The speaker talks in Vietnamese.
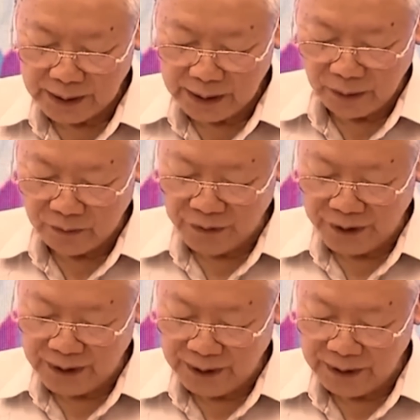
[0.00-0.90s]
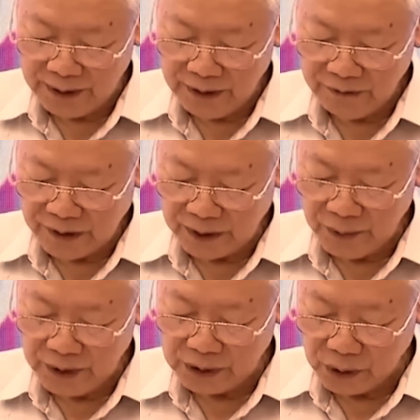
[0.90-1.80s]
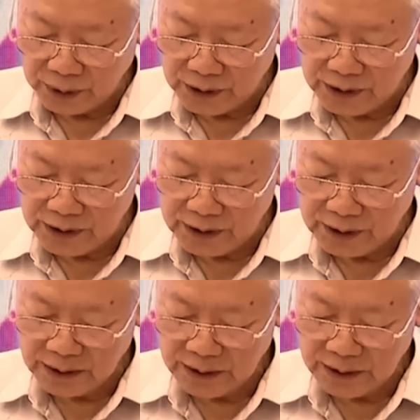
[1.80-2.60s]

động viên, phát huy tốt hơn nữa